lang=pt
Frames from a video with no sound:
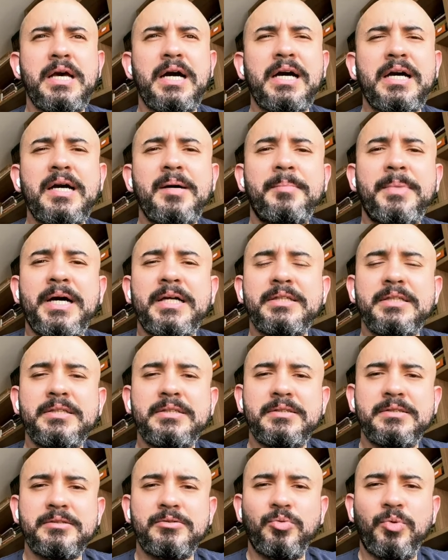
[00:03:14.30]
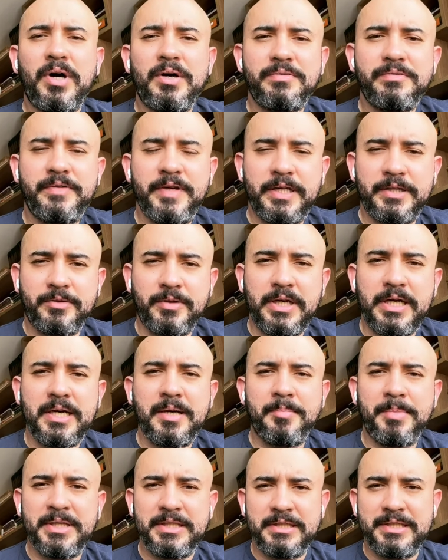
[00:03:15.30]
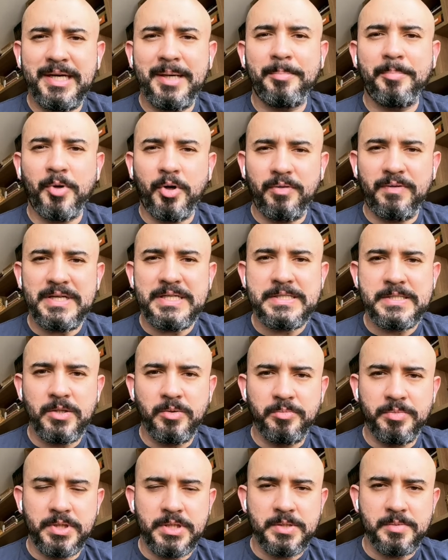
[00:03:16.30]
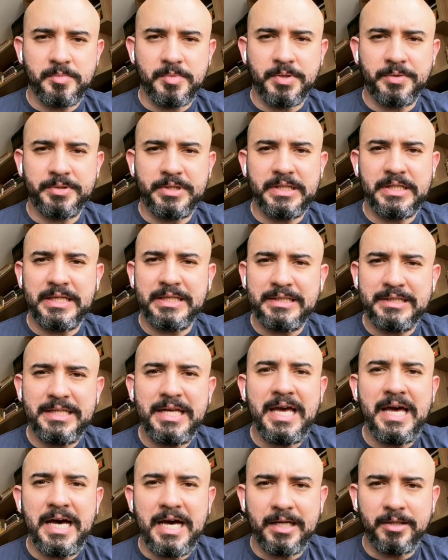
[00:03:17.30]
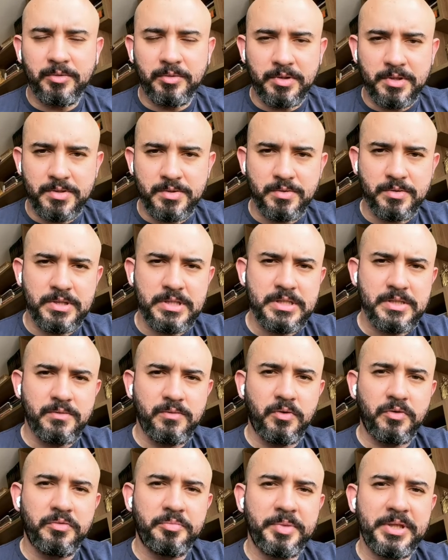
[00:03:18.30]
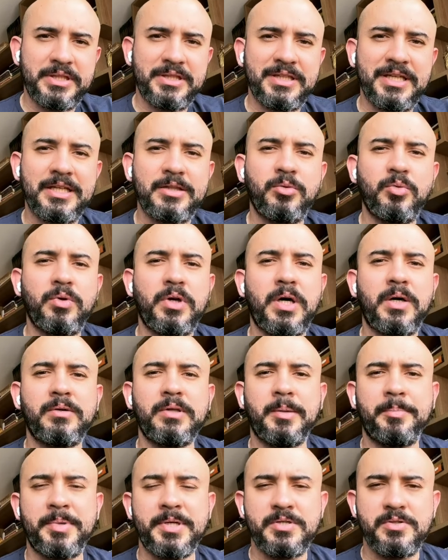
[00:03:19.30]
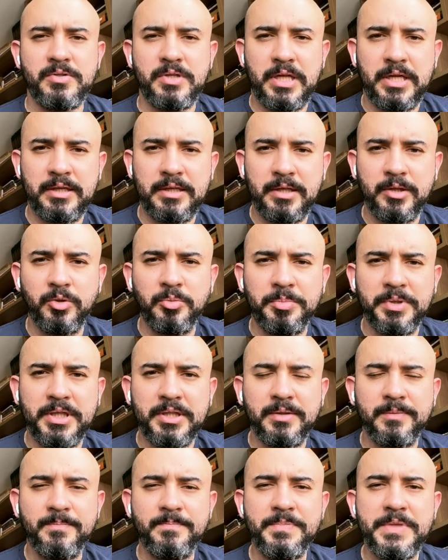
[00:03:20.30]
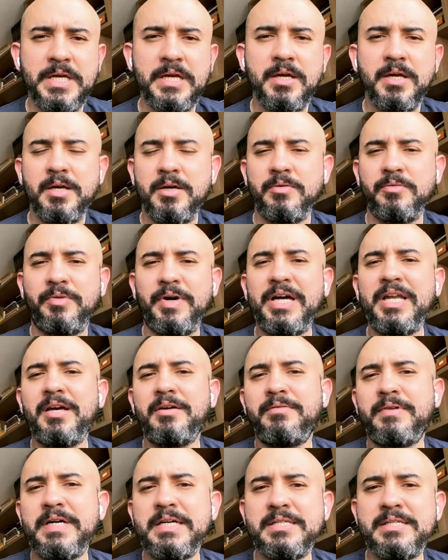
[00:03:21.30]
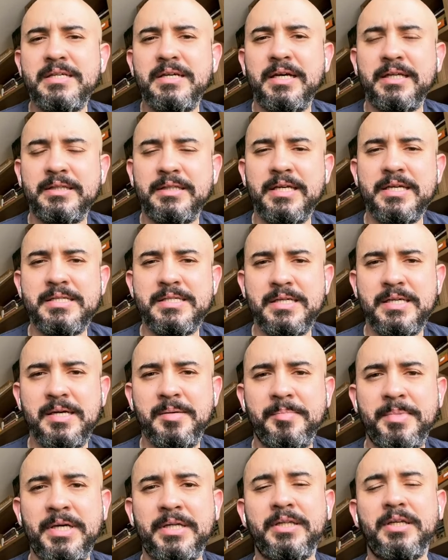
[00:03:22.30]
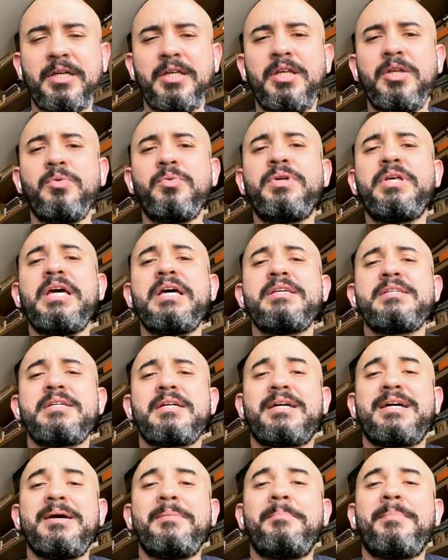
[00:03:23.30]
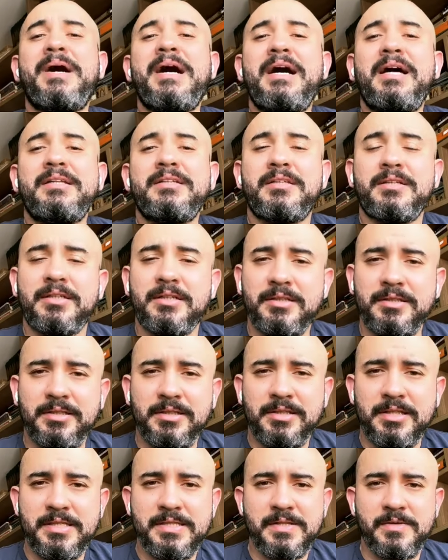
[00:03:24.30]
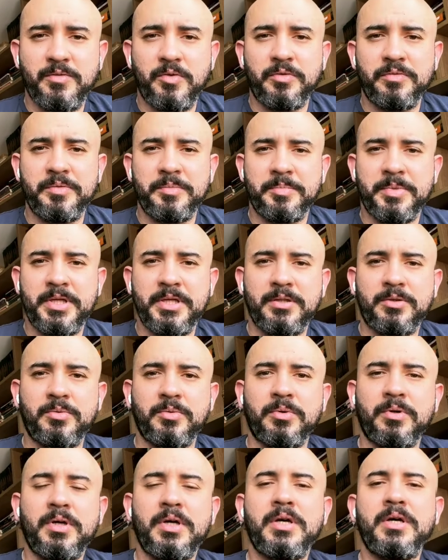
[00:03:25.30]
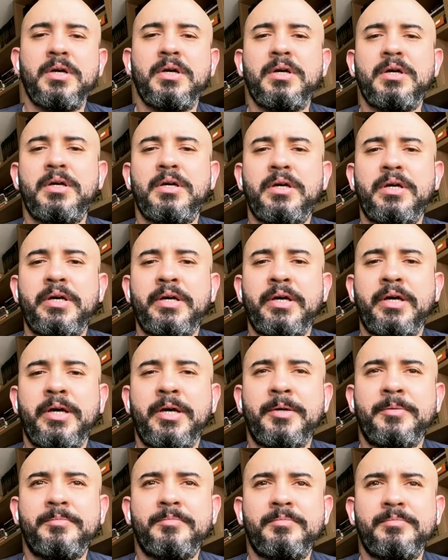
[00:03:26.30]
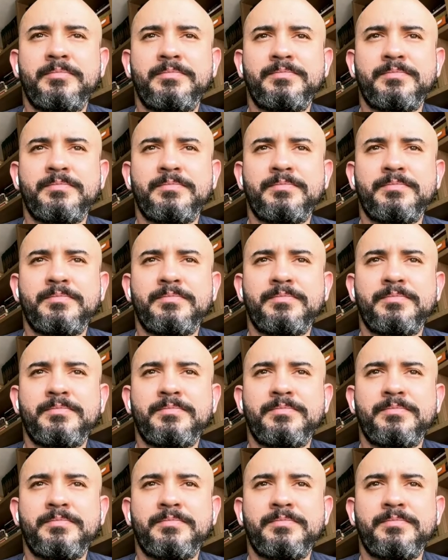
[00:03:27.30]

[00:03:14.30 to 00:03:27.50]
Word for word: é a camada do afeto, é a camada da aprovação mesmo. Não tem nada de errado nisso. O desenvolvimento natural da personalidade humana vai levar essa, até essa camada. E o que é essa camada de desenvolvimento é,